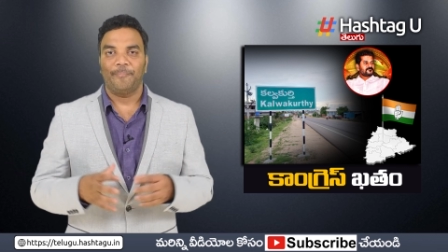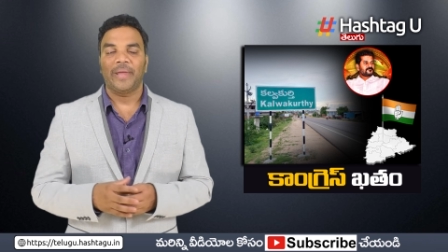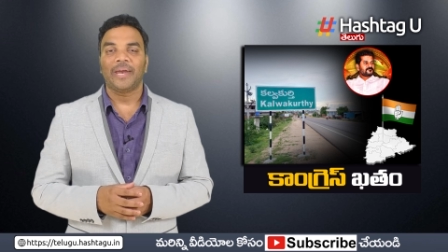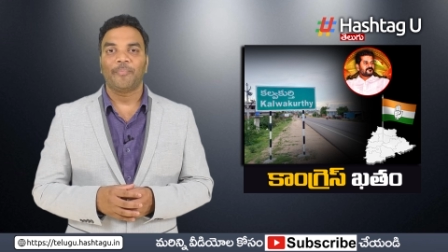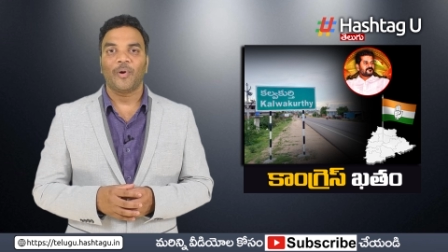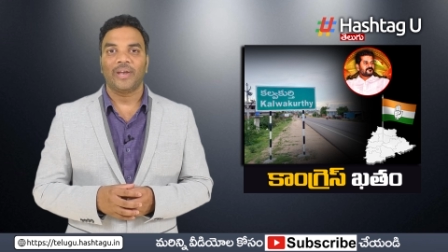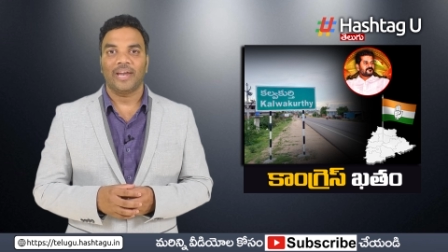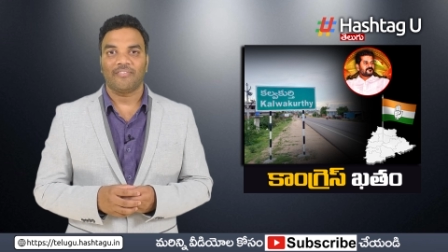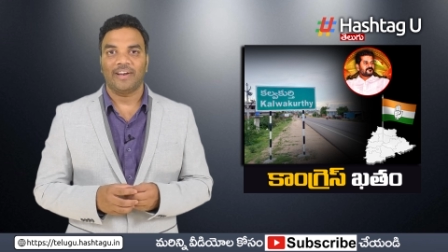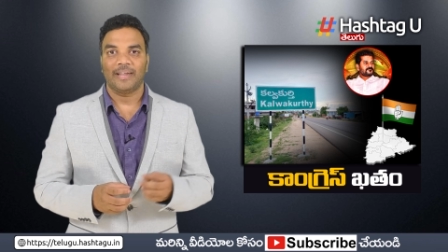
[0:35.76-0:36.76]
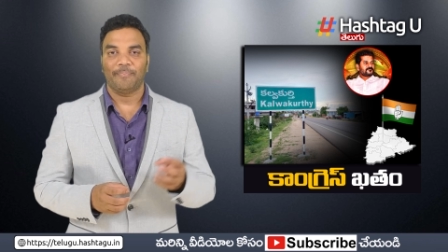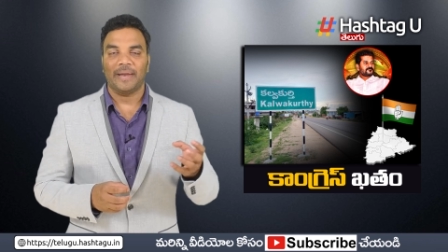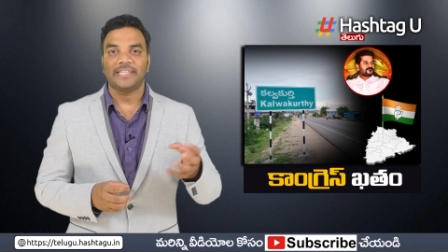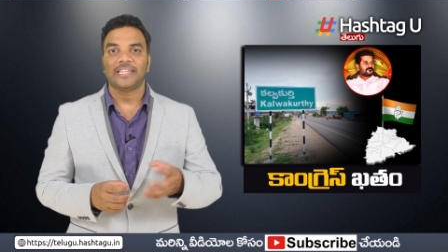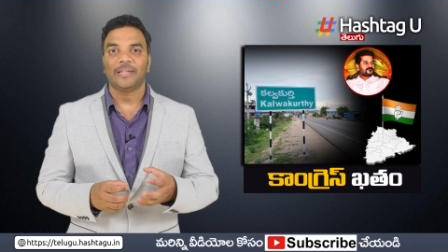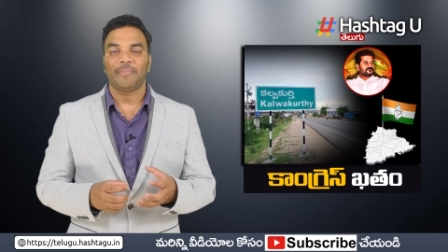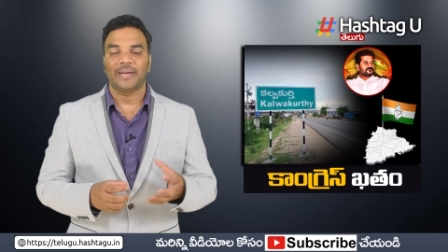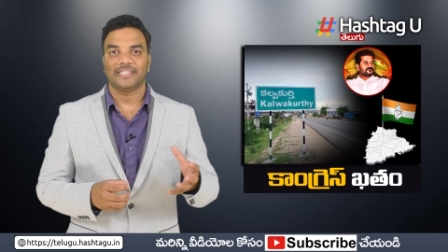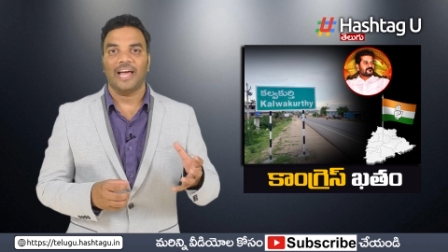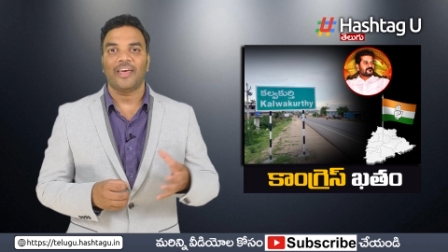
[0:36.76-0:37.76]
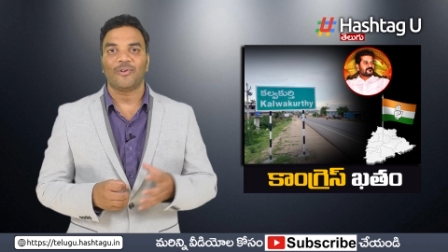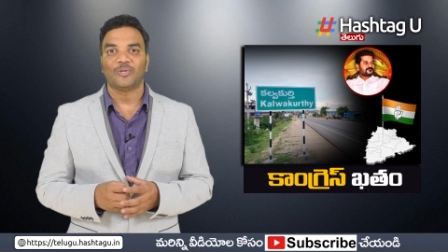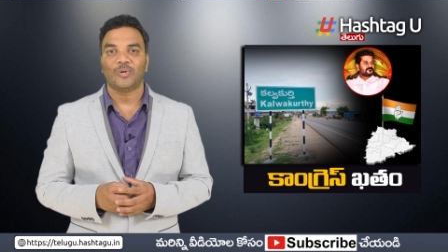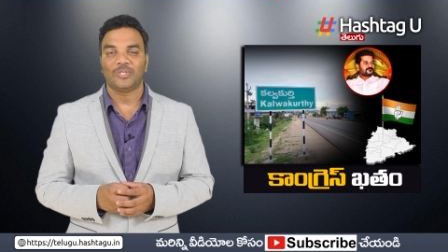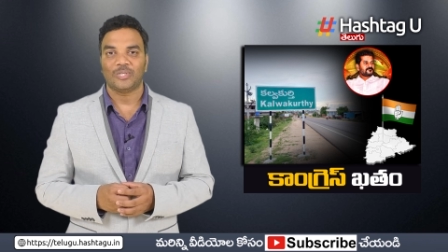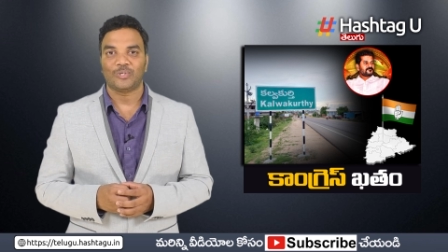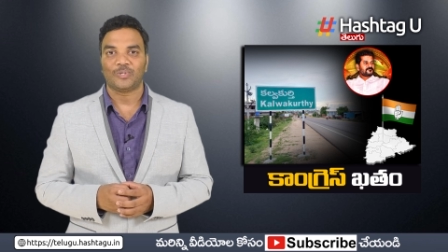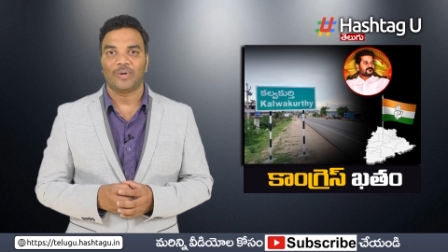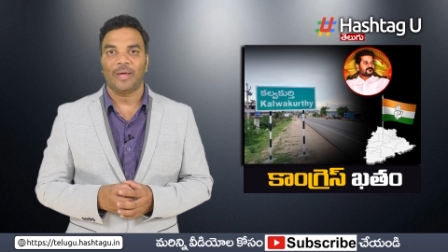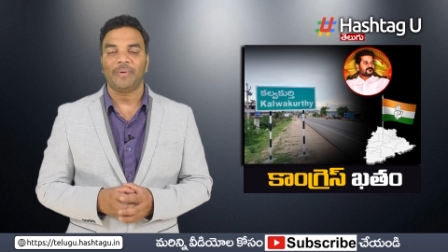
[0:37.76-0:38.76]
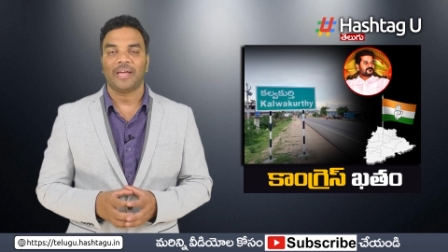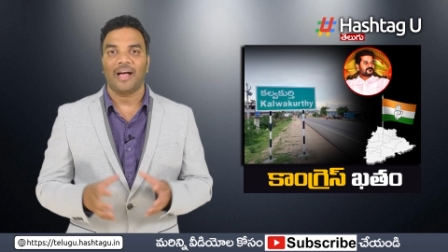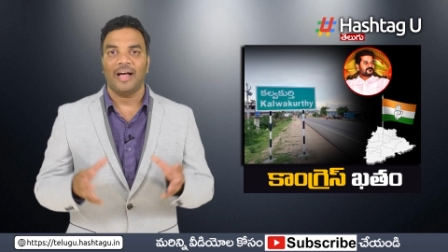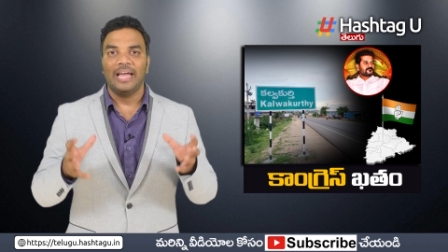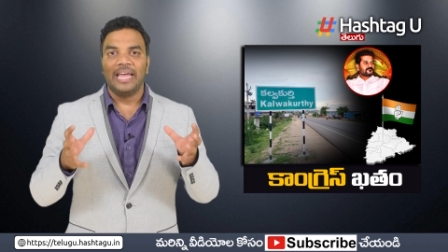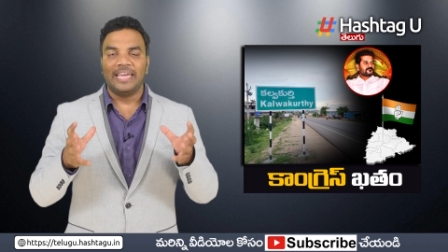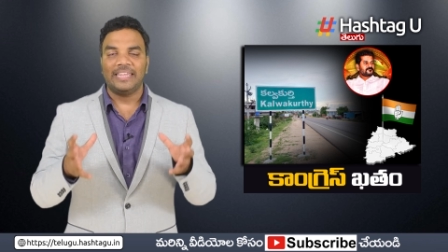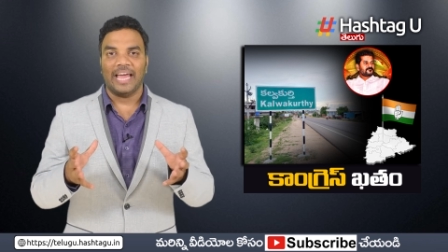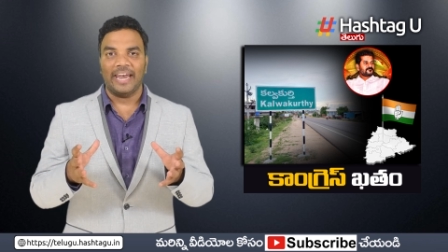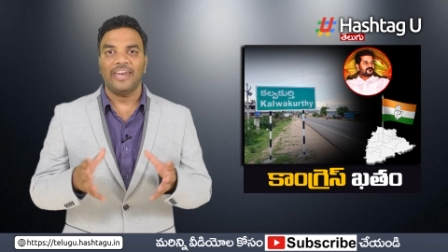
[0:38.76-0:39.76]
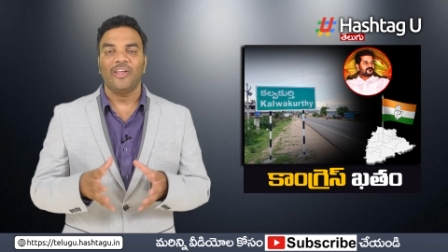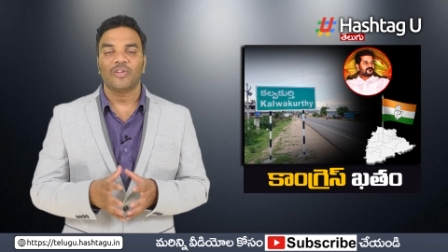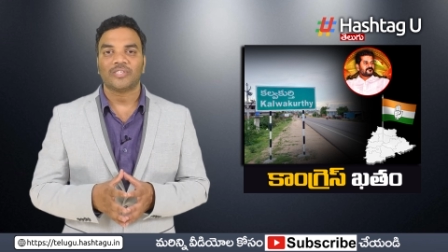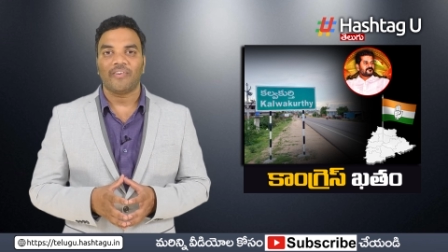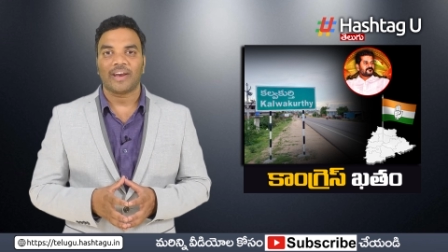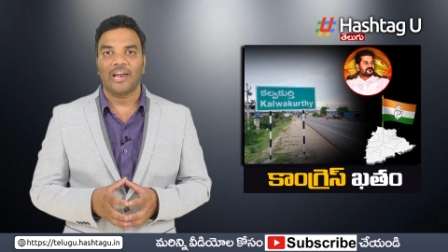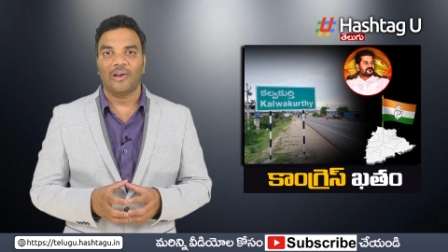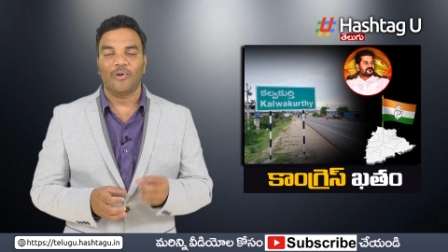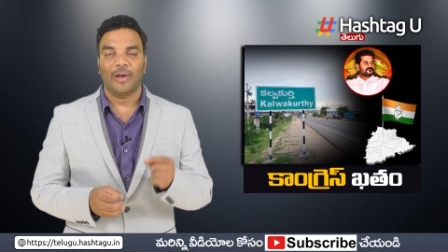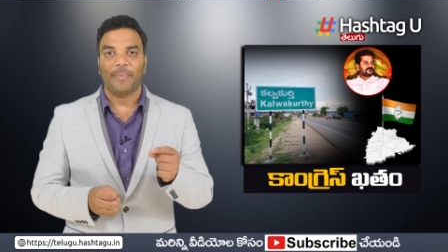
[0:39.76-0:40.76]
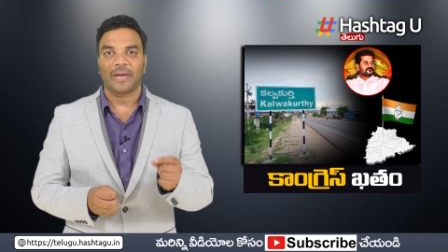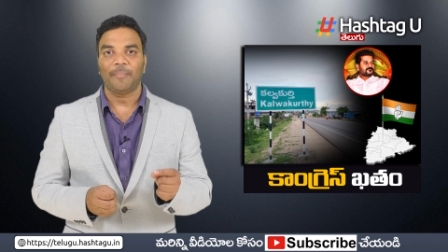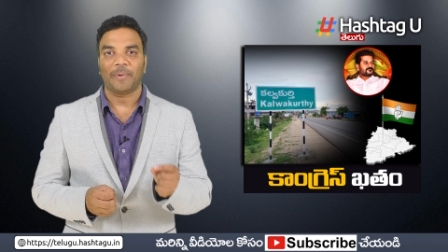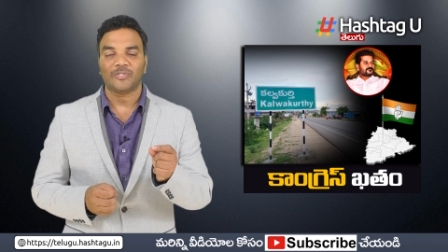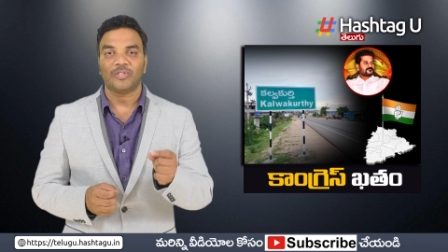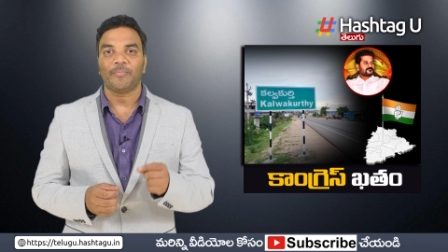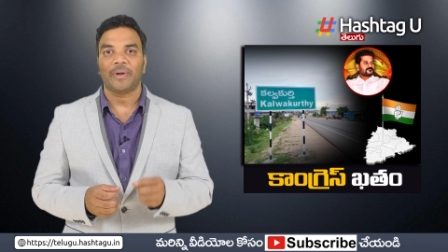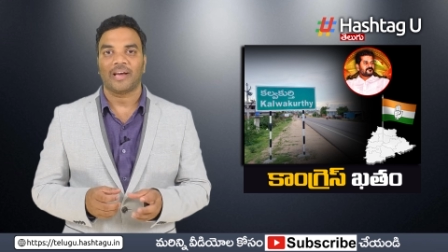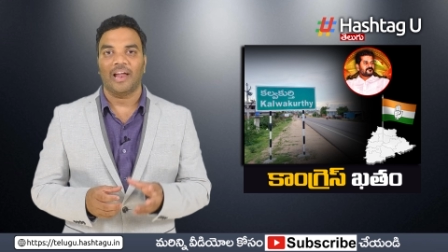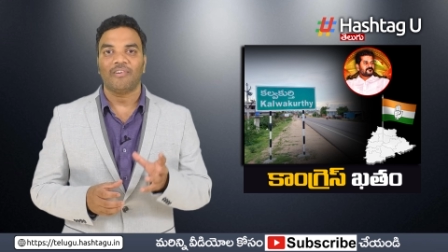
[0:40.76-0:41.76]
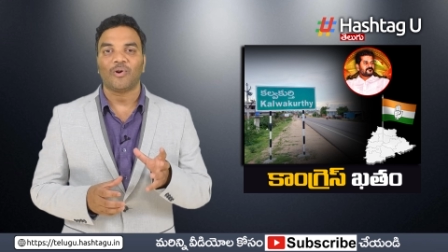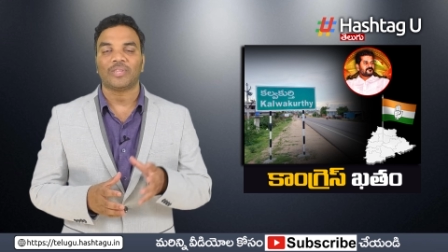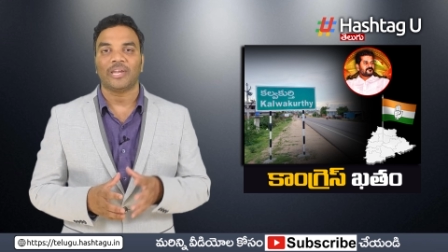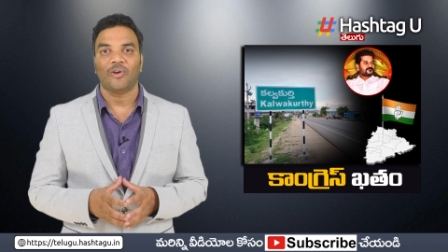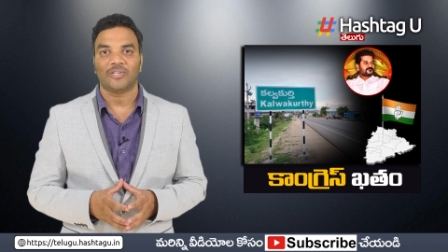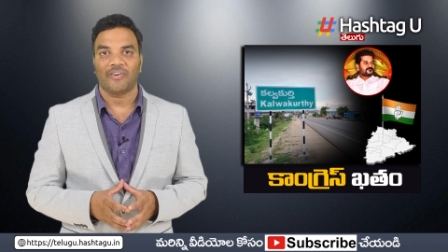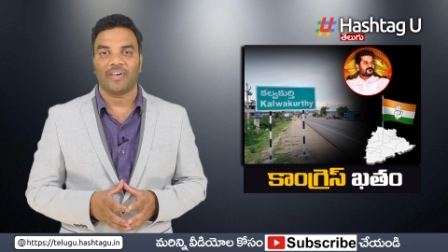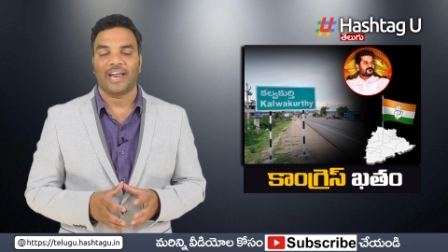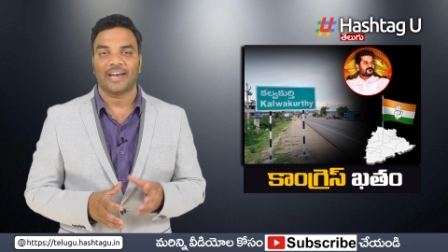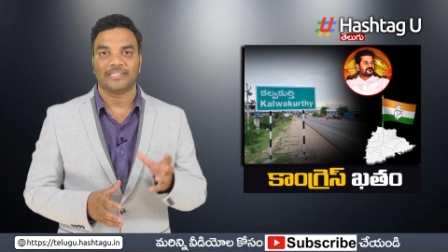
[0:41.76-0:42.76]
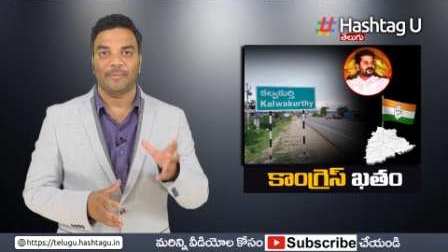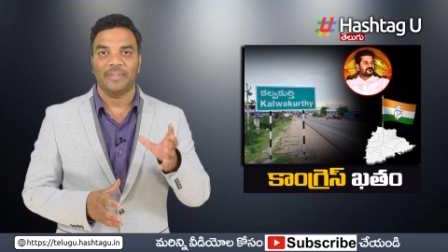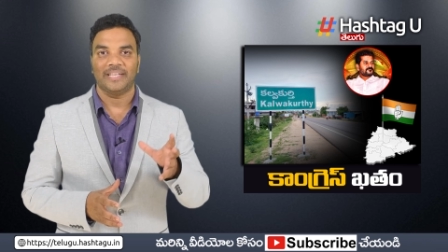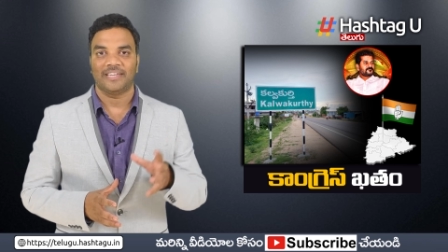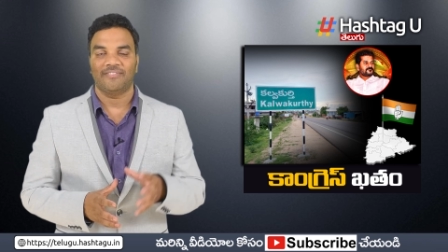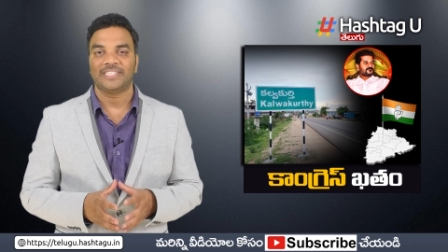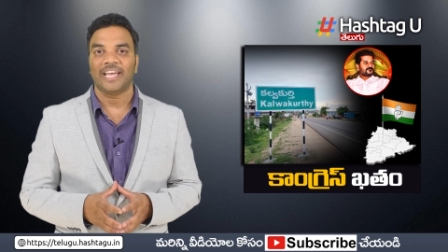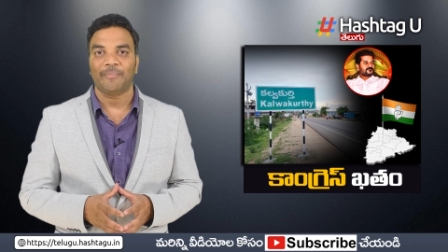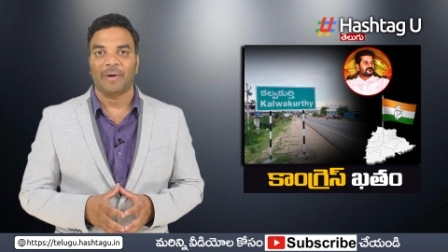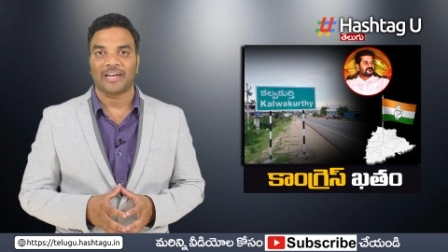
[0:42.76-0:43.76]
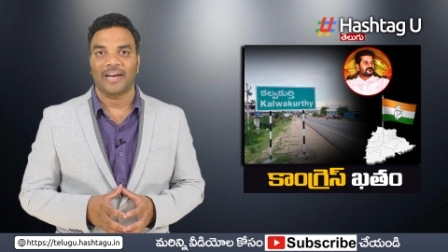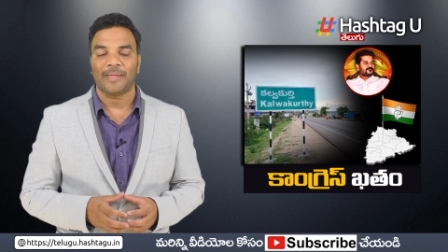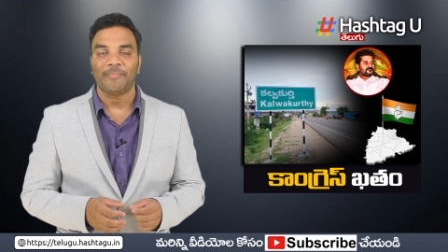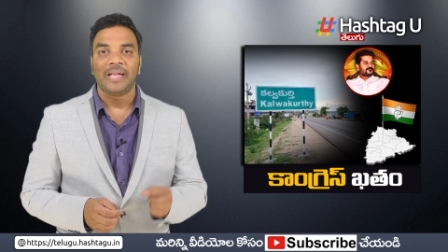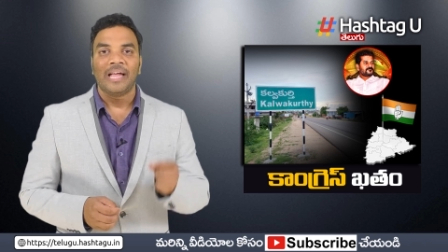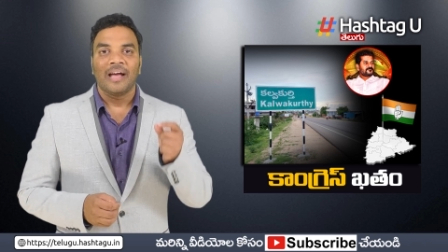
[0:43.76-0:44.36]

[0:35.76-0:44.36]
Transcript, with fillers: పెరిగిపోయినటువంటి పరిస్థితిని మనం చాలా రోజుల నుంచి చూస్తున్నాం ఇక ఇది అన్ని నియోజకవర్గాల్లో ఉన్నప్పటికీ ప్రస్తుతం మనం కల్వకుర్తి నియోజకవర్గానికి సంబంధించిన విషయాన్ని మాట్లాడదాం